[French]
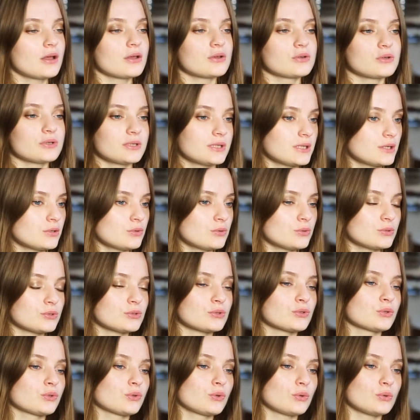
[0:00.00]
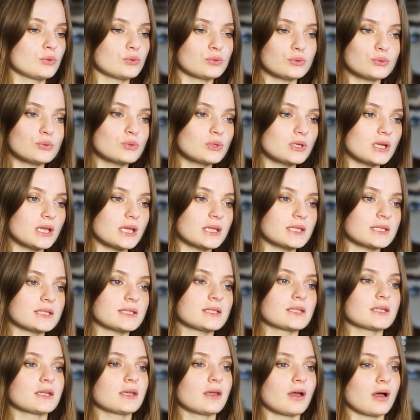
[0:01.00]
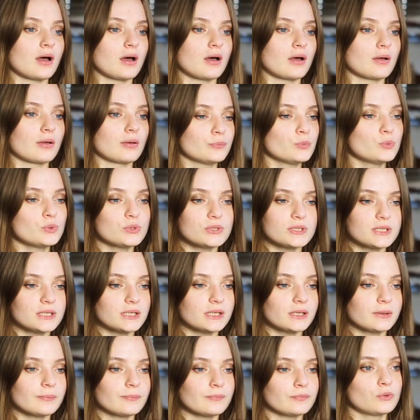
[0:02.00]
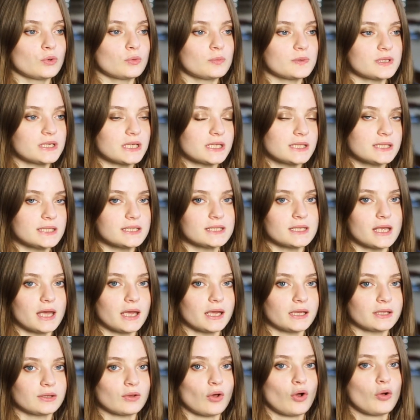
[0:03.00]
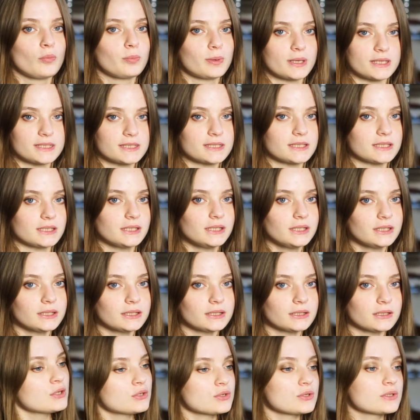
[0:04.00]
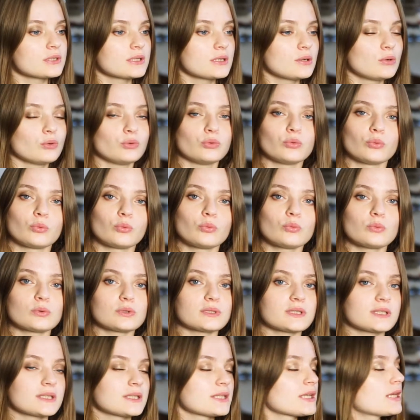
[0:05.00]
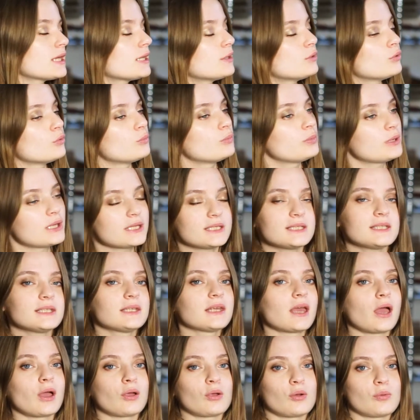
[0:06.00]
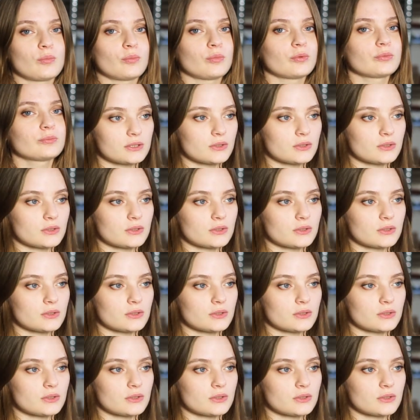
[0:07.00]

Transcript: Je sais juste que le sujet c'est un musée d'objets design en plastique et je sais le nom, c'est le Plasticarium.